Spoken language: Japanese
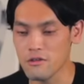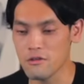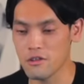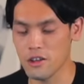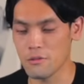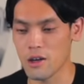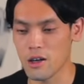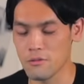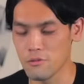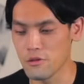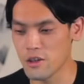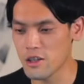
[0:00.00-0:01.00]
といえ
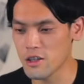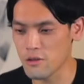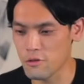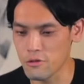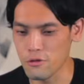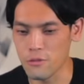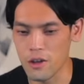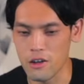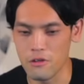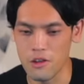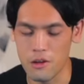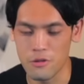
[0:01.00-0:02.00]
ば麦茶とそうめん
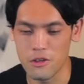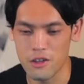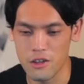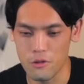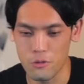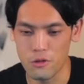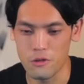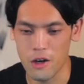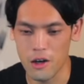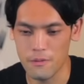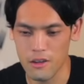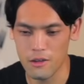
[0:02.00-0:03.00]
が浮かぶんですけど僕
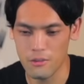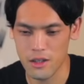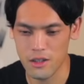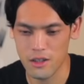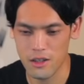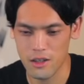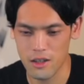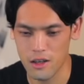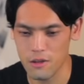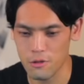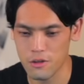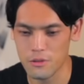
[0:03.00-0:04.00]
はでまあ実家が徳